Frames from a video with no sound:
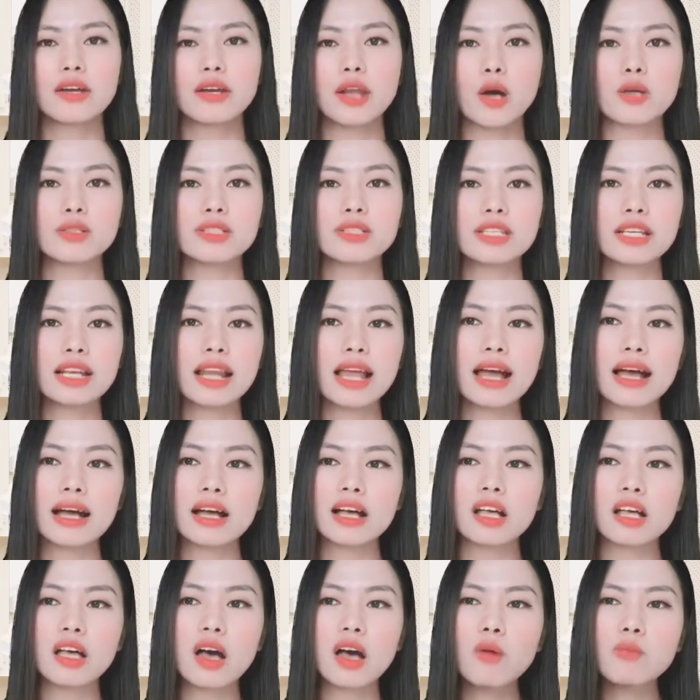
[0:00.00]
Đó chính
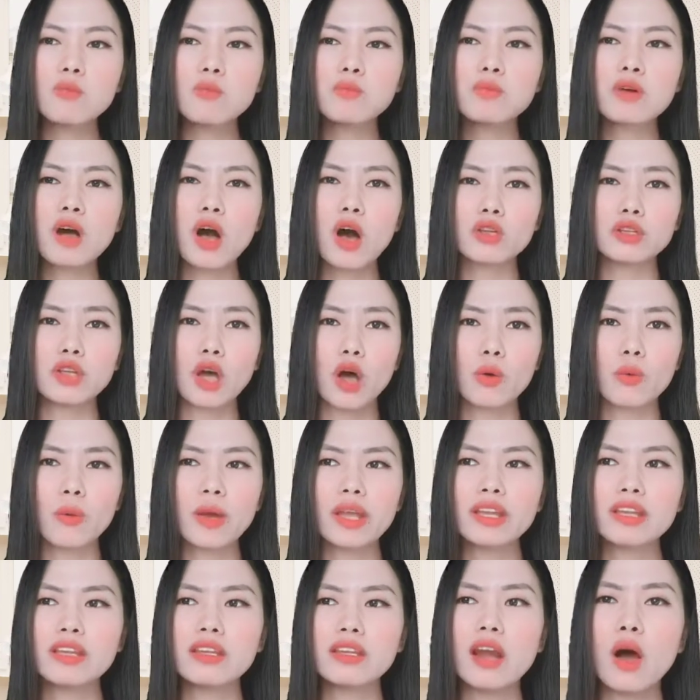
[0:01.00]
là không có thói
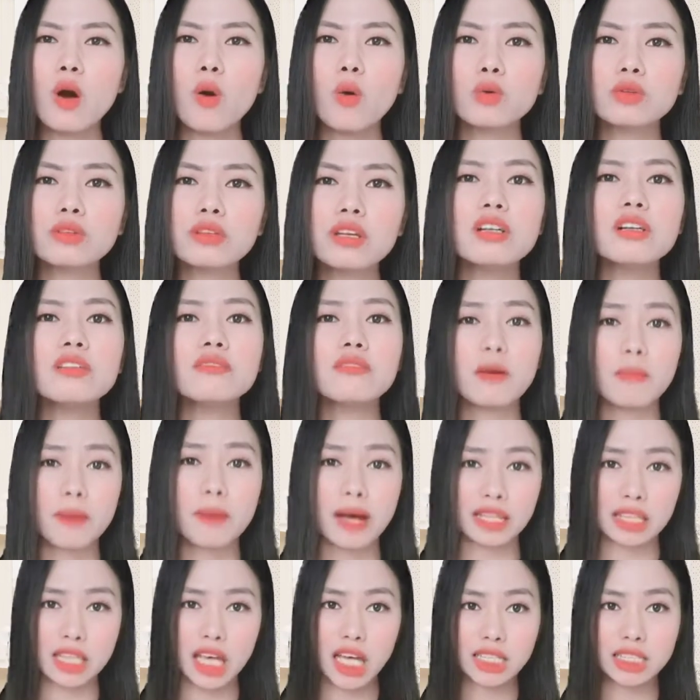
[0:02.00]
quen đầu tư vào
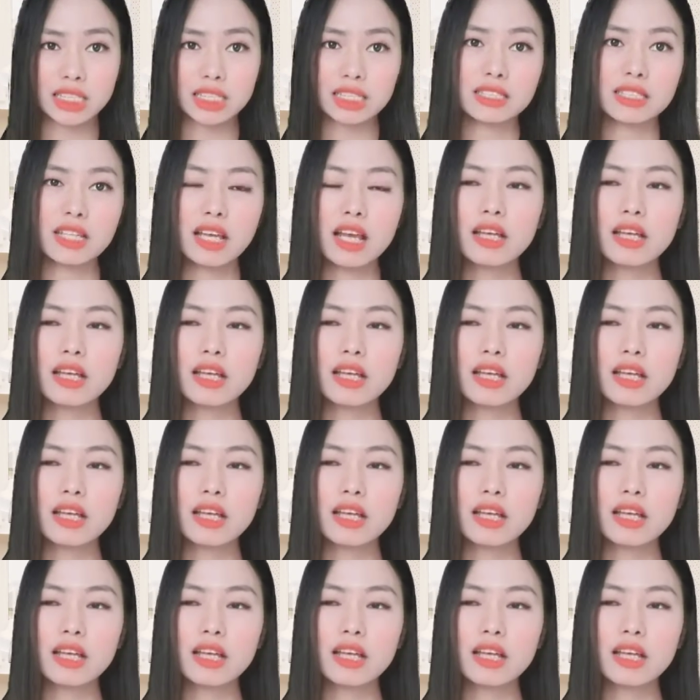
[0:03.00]
bản thân